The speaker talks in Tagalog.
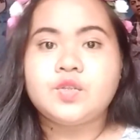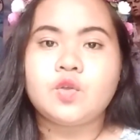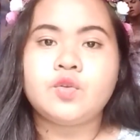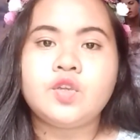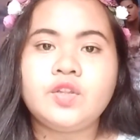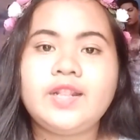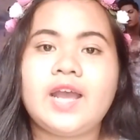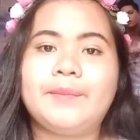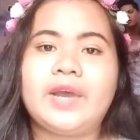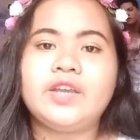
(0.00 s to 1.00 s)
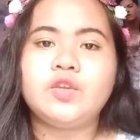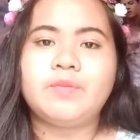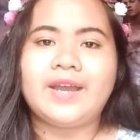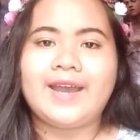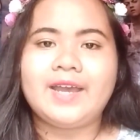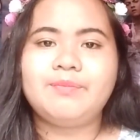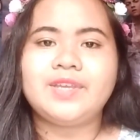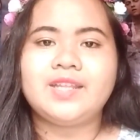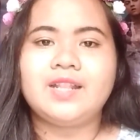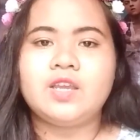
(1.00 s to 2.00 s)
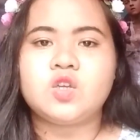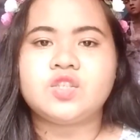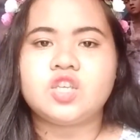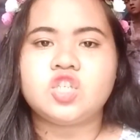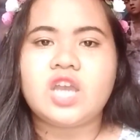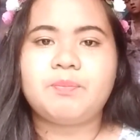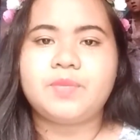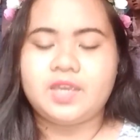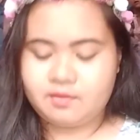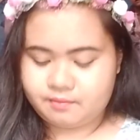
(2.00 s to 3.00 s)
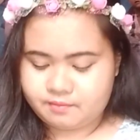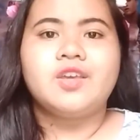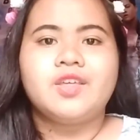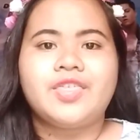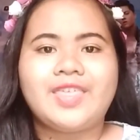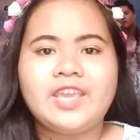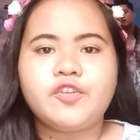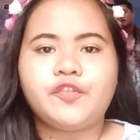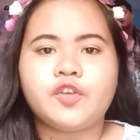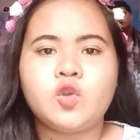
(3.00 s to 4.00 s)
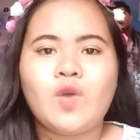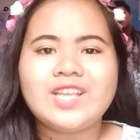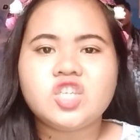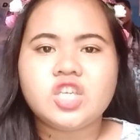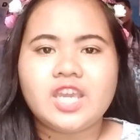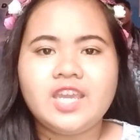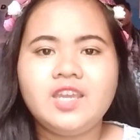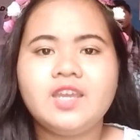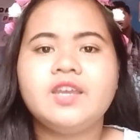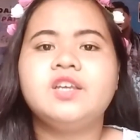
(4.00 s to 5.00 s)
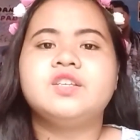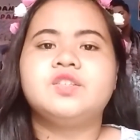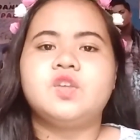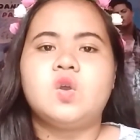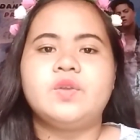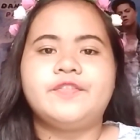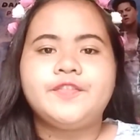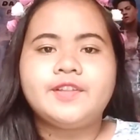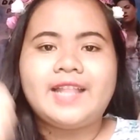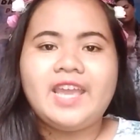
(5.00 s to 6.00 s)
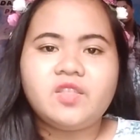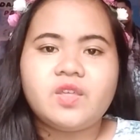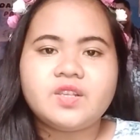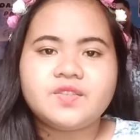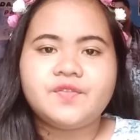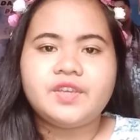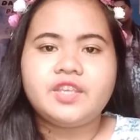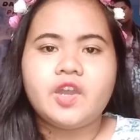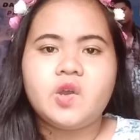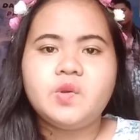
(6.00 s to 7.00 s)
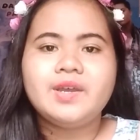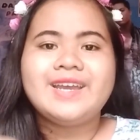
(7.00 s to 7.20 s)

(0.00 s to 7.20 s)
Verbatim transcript: So, yun lamang yung mga binili ko sa Shopee. Thank you for watching! So, if you like this video,